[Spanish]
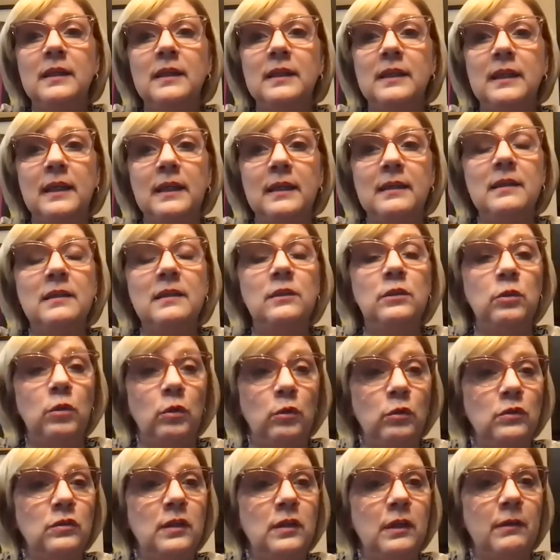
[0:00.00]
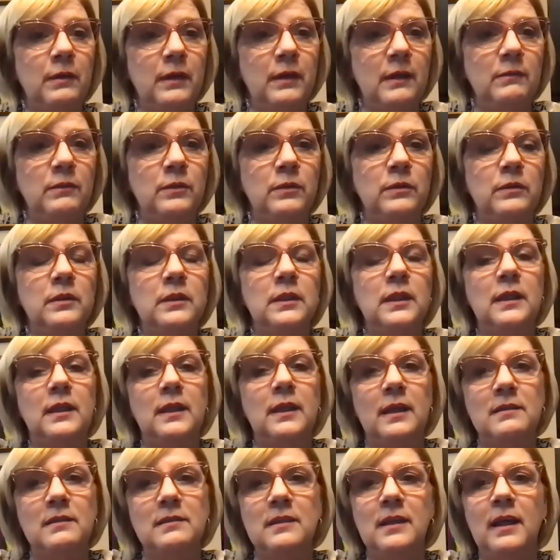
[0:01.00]
que todos sabemos que
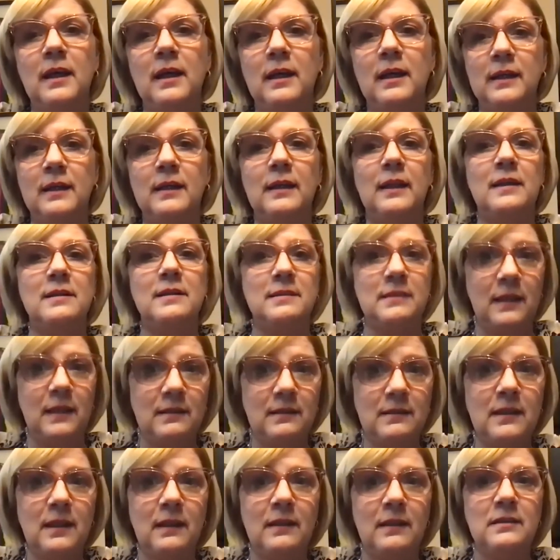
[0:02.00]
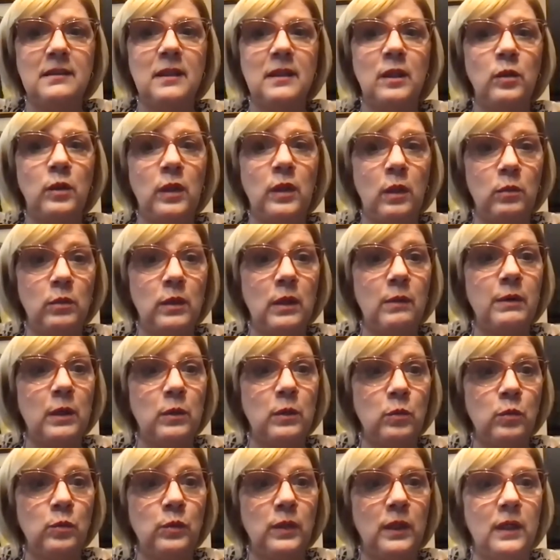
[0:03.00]
gracias a que la ciencia ha desarrollado una
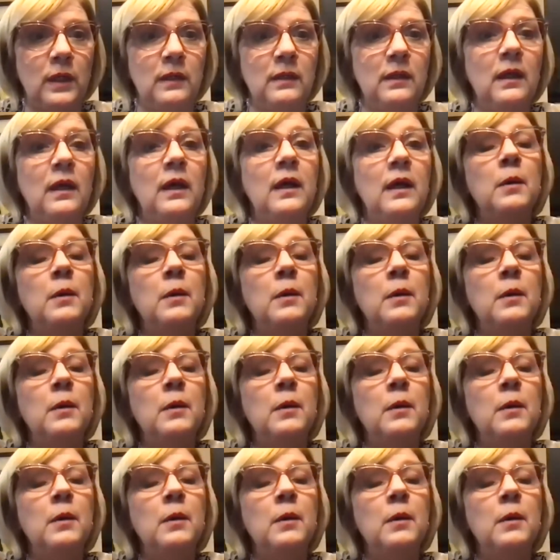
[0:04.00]
vacuna,